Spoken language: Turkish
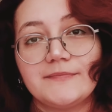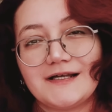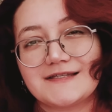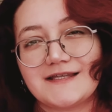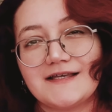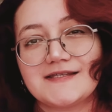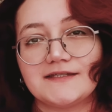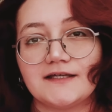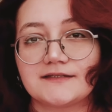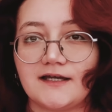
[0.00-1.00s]
biraz daha
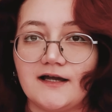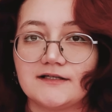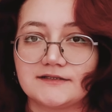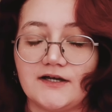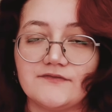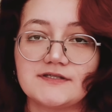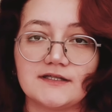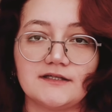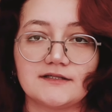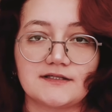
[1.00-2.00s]
zanaatkarlıktan ve
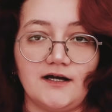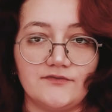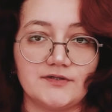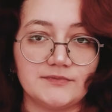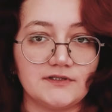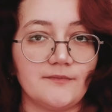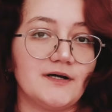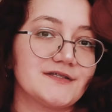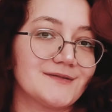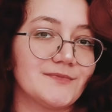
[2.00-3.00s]
zanaat kavramından
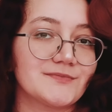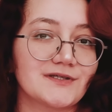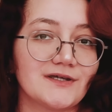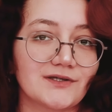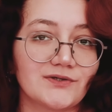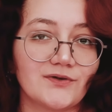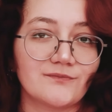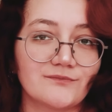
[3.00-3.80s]
bahsetmemiz gerekiyor.